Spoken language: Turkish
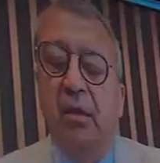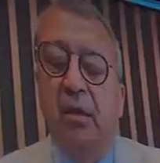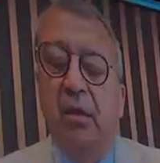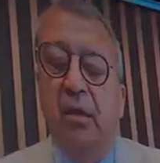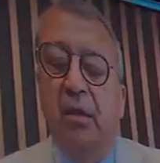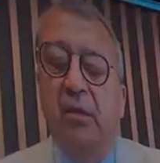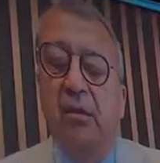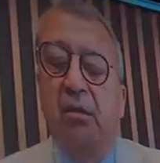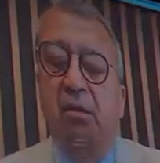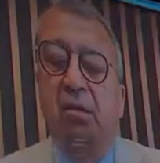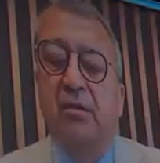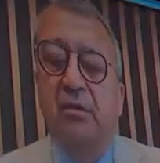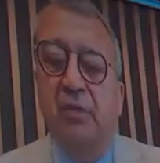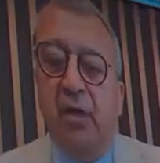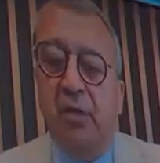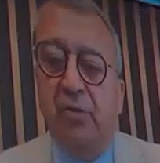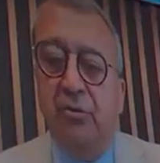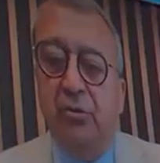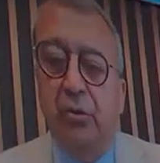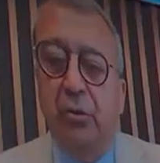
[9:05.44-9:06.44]
aldığınız
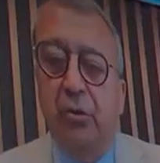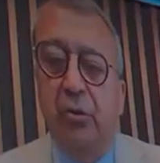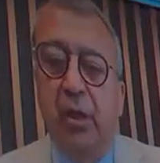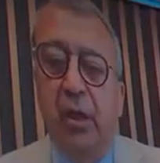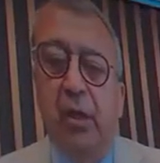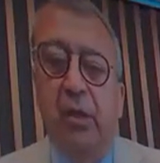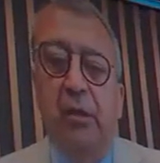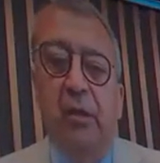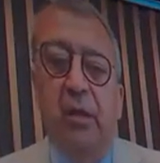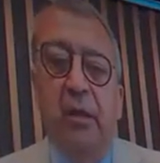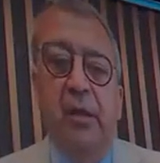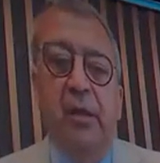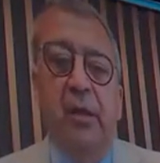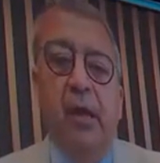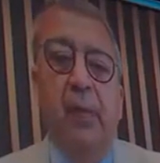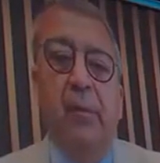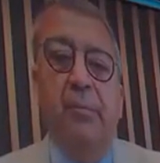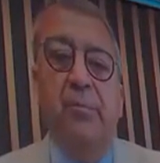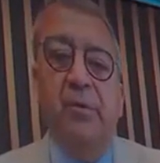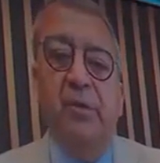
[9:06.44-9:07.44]
aksiyonlar,
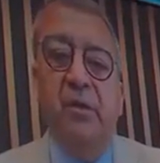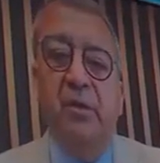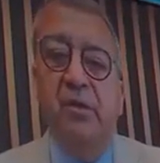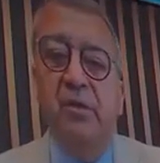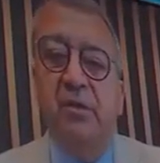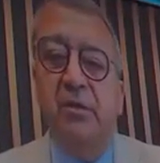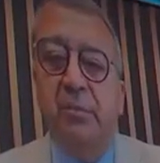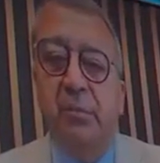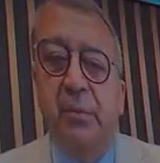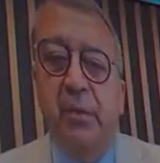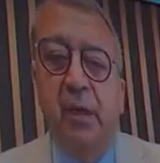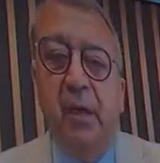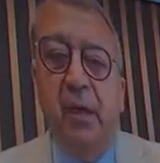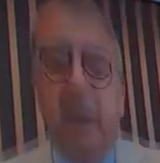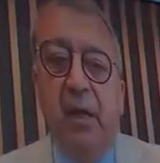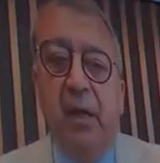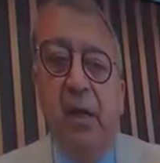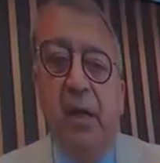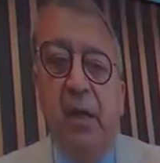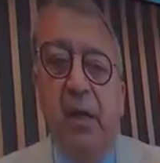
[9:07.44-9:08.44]
yaptığınız
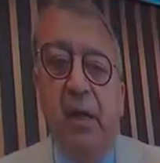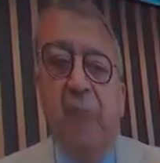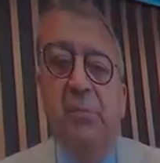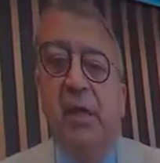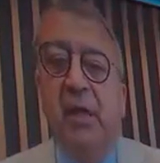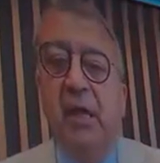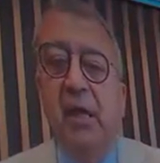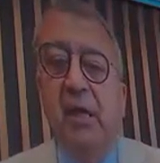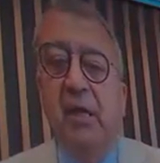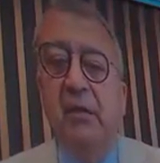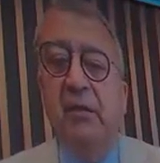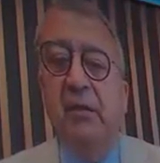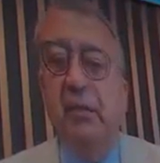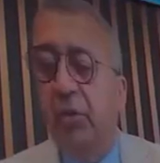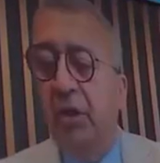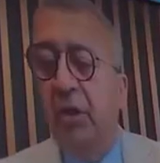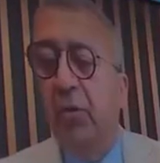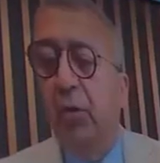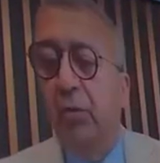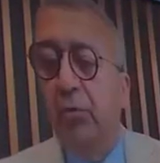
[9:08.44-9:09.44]
planlar
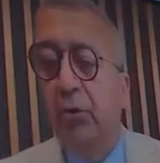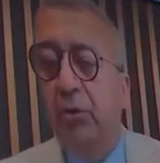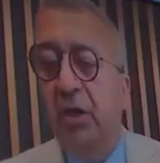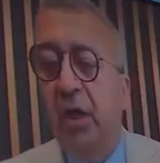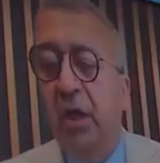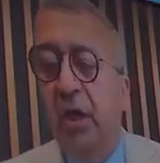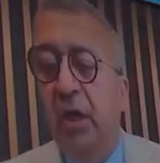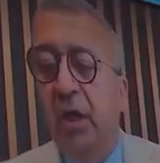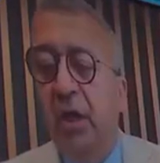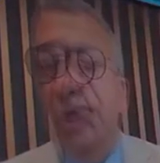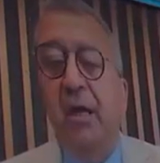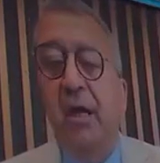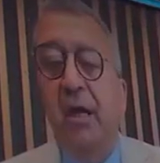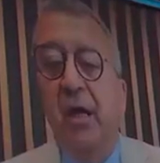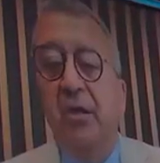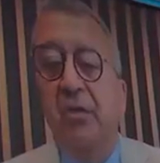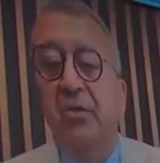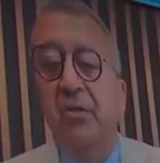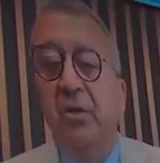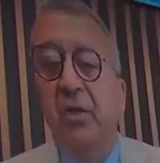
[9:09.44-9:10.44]
ihracat
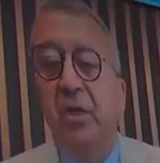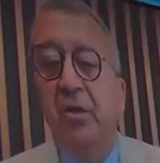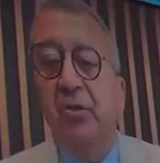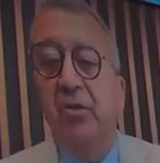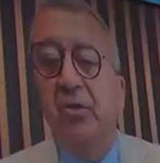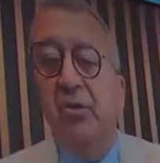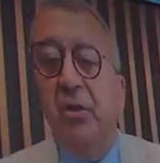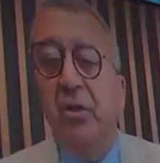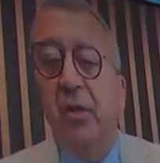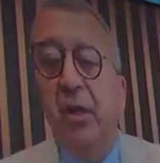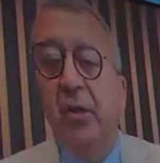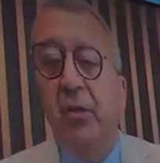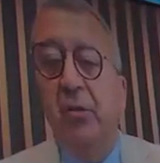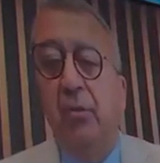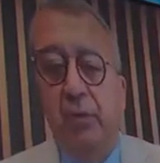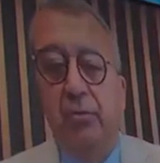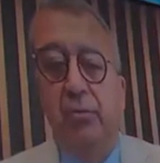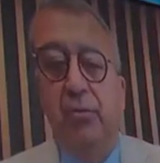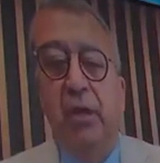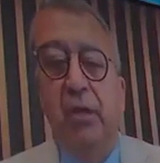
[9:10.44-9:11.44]
ürünün
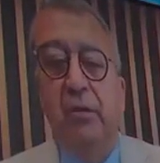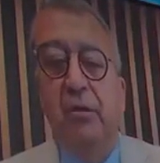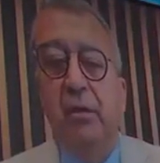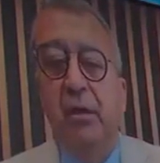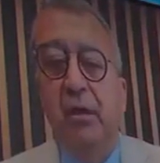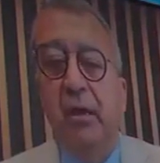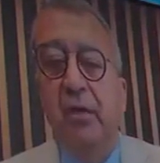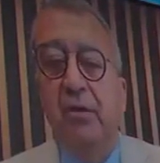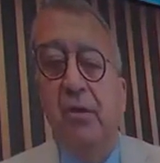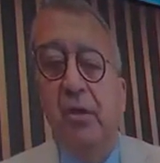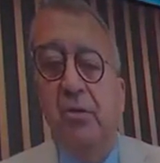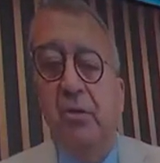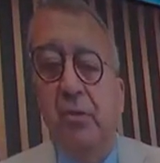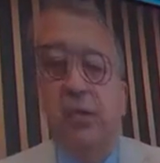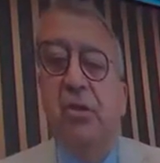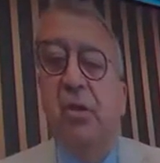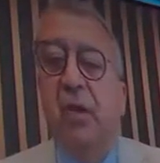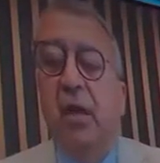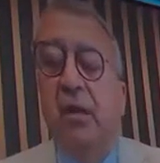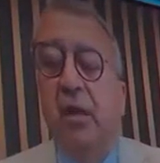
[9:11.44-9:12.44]
ihracatçılarına ciddi
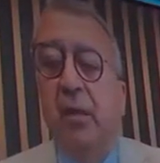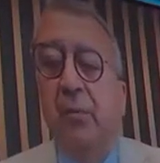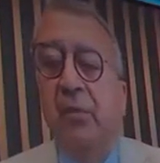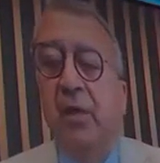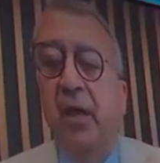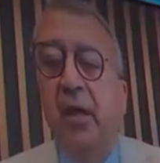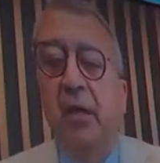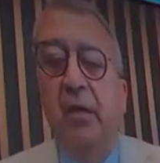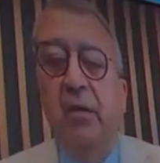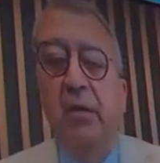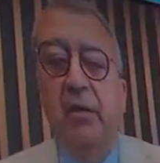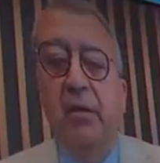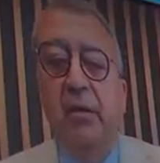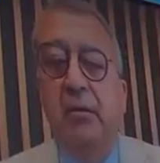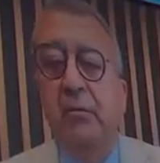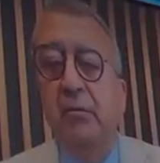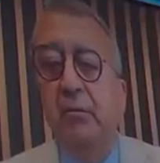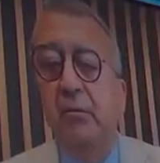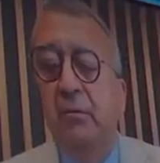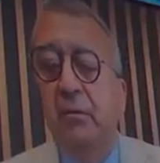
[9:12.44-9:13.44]
anlamda e,
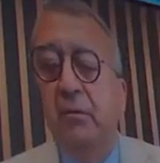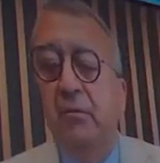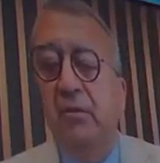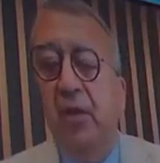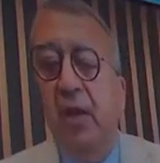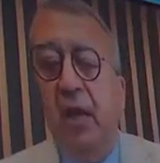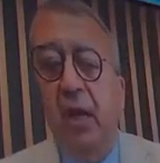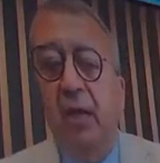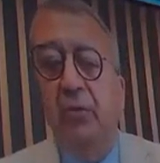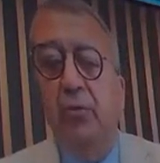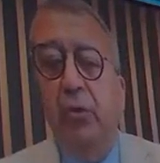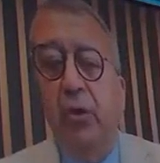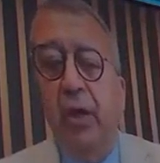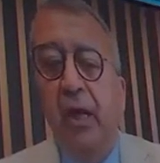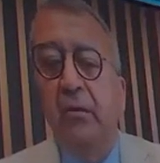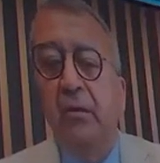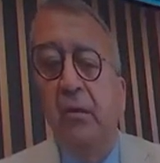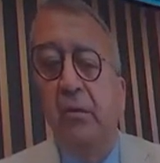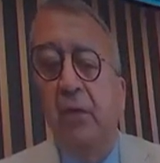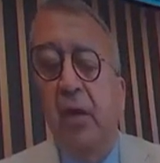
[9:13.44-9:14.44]
zarar
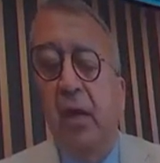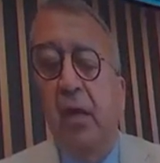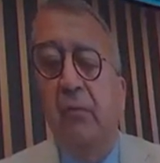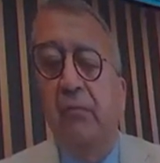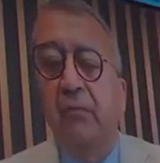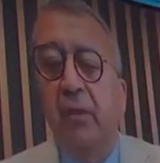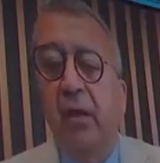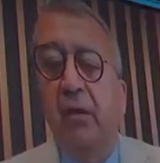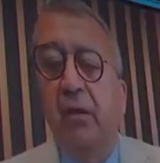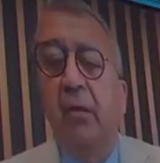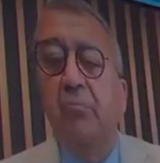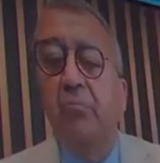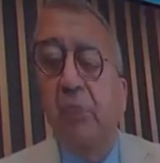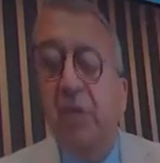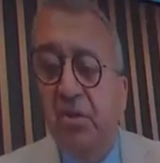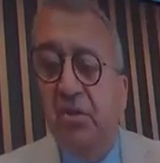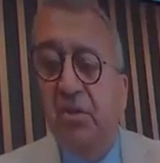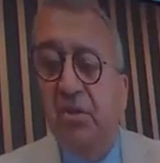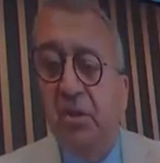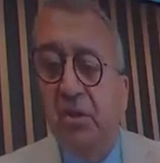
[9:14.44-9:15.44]
gören taraflardan
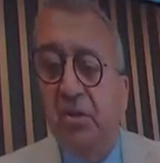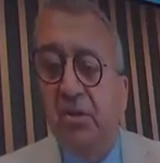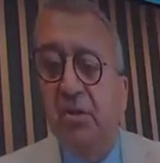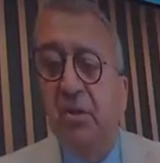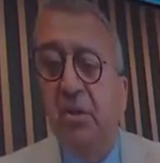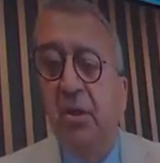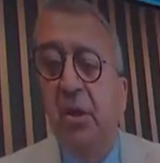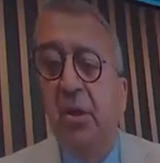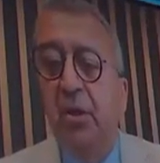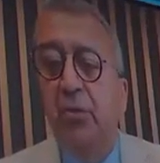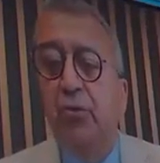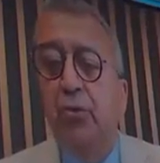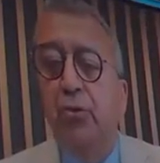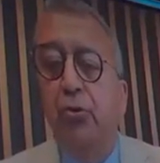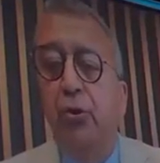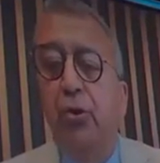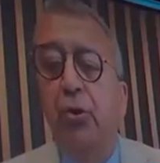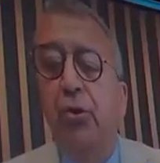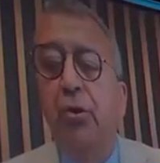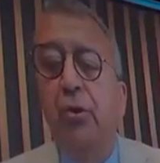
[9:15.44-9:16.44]
birisiyiz. Çünkü
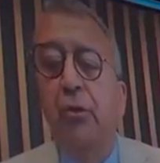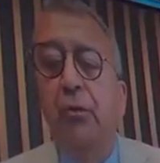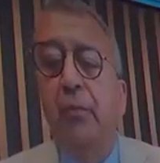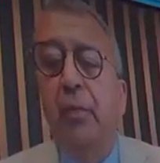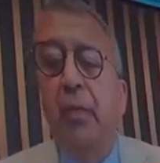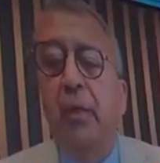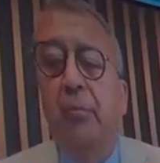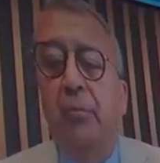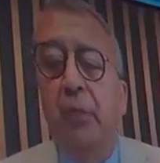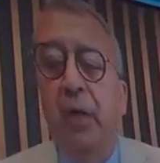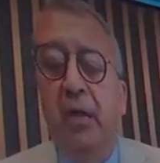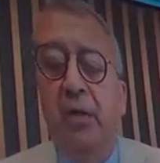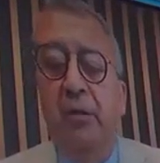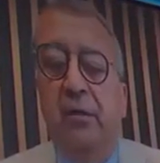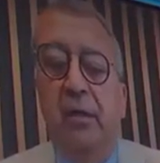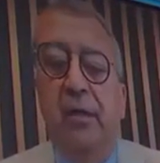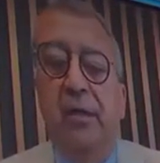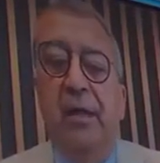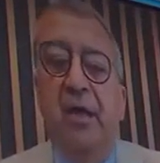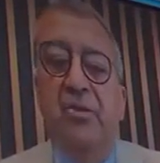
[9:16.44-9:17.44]
bakın
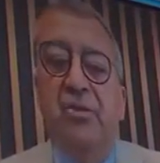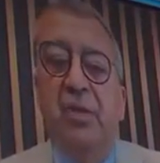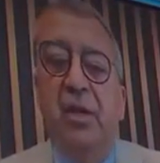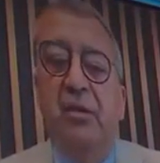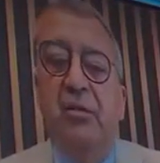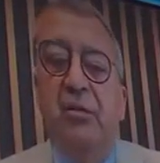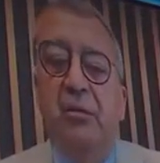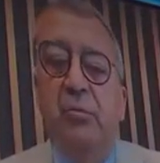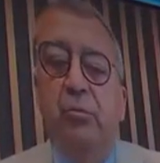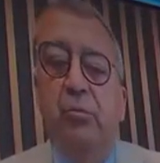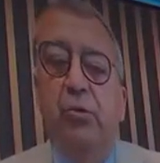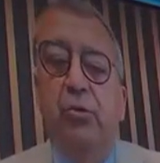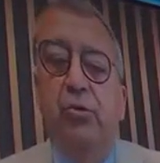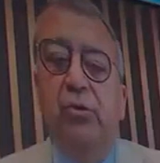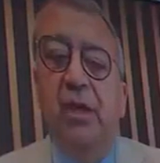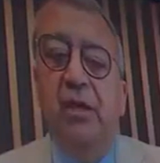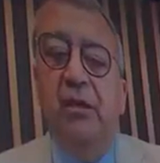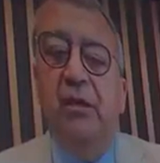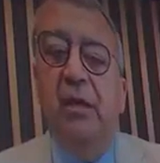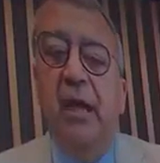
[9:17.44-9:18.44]
ihracat bu
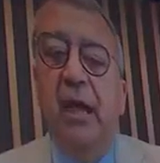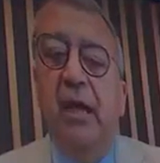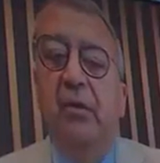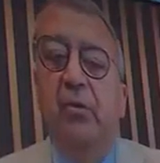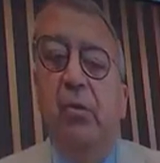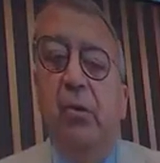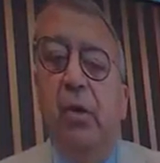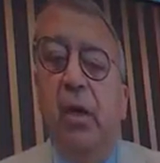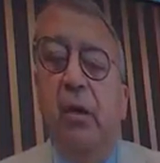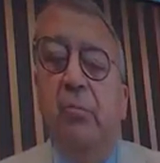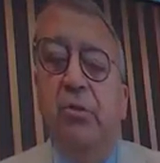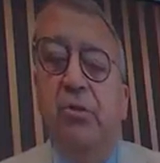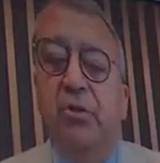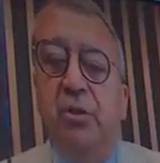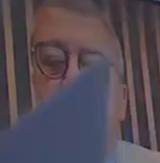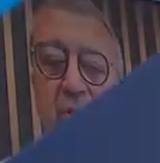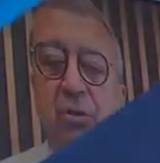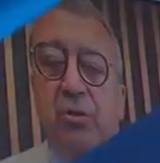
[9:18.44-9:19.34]
ülkenin en önemli çıkış